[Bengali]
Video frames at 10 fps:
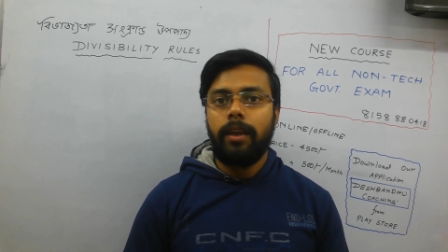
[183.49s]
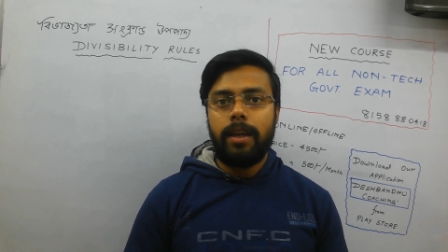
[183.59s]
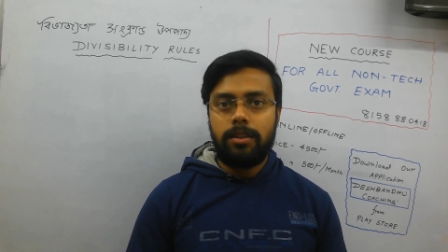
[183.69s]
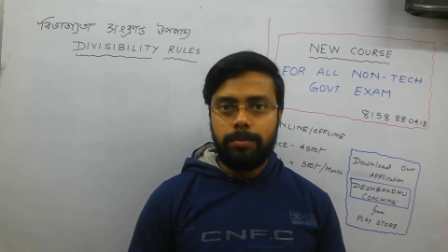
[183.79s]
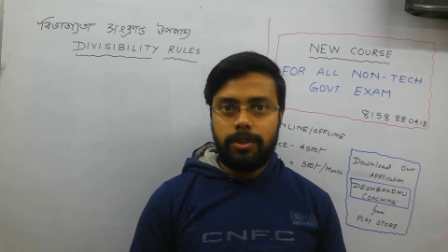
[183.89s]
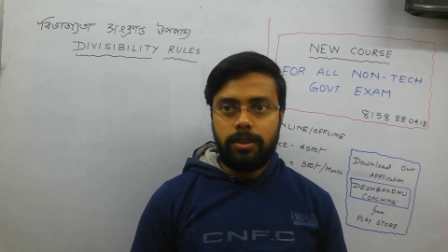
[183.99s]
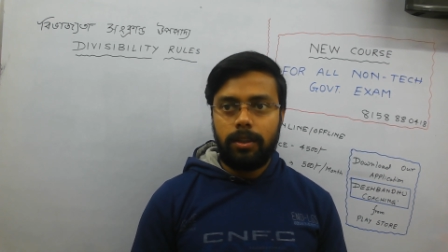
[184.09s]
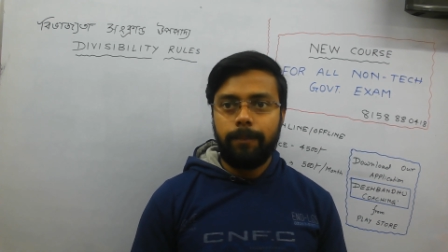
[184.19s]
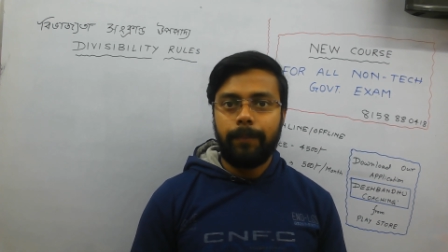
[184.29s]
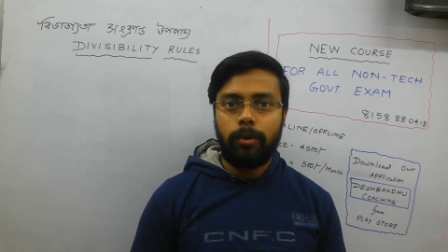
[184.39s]
এনটিপিসি
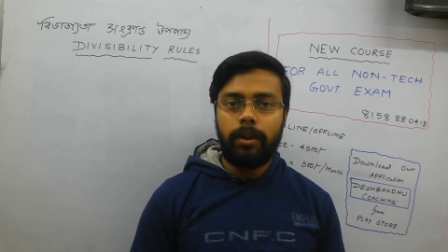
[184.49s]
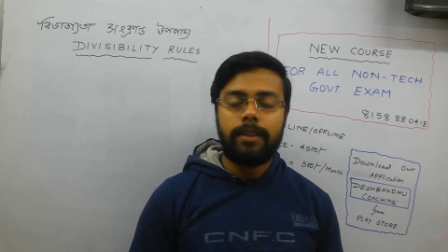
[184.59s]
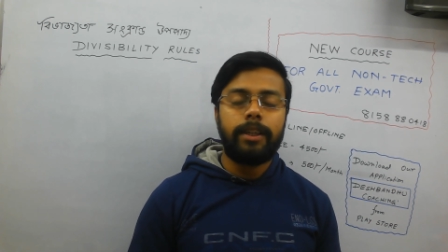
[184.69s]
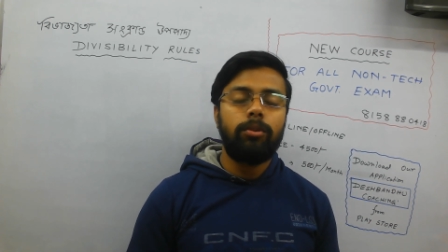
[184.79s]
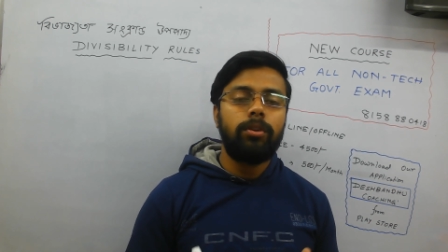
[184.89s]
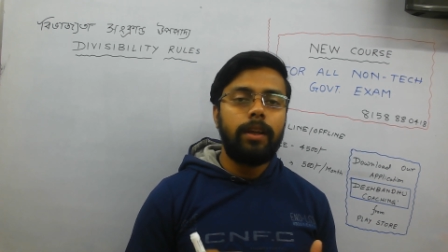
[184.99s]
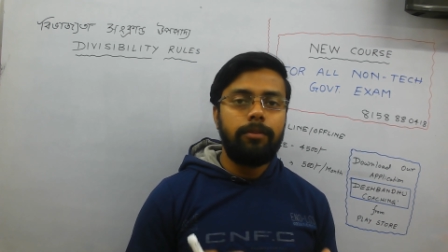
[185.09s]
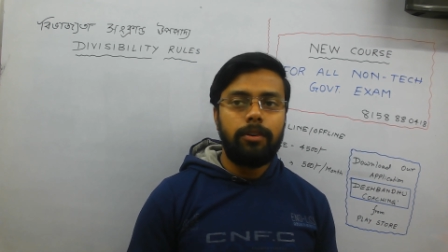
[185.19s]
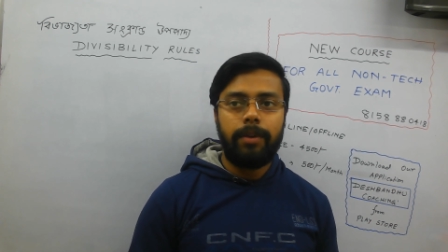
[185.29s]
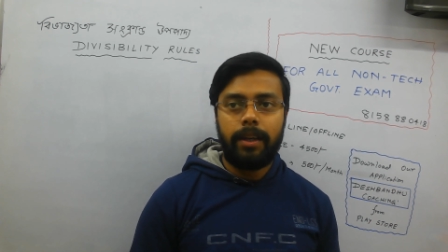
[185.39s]
ওকে যে কোনো
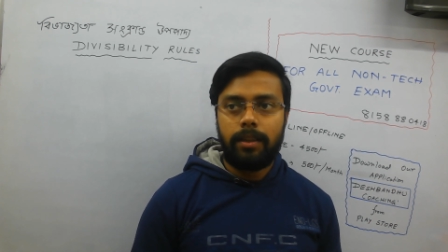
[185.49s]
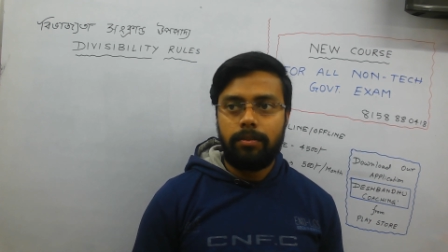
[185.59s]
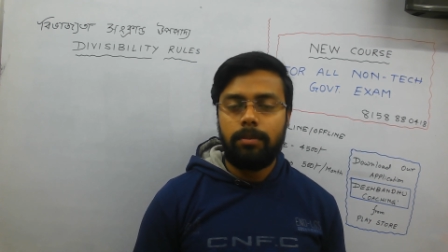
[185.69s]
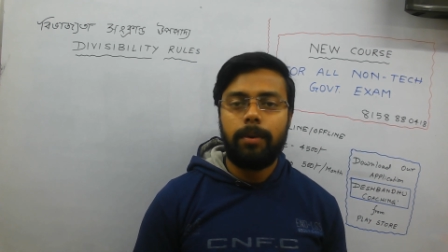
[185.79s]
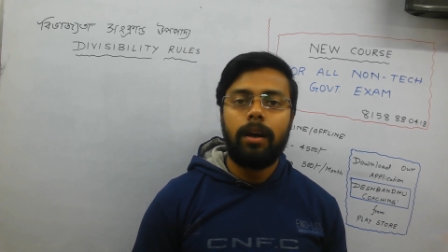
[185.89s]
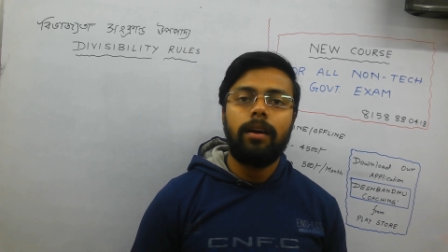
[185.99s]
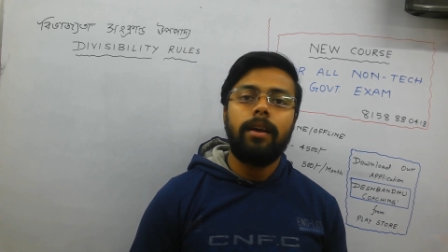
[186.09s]
টাইপের ভ্যাকেন্সি বা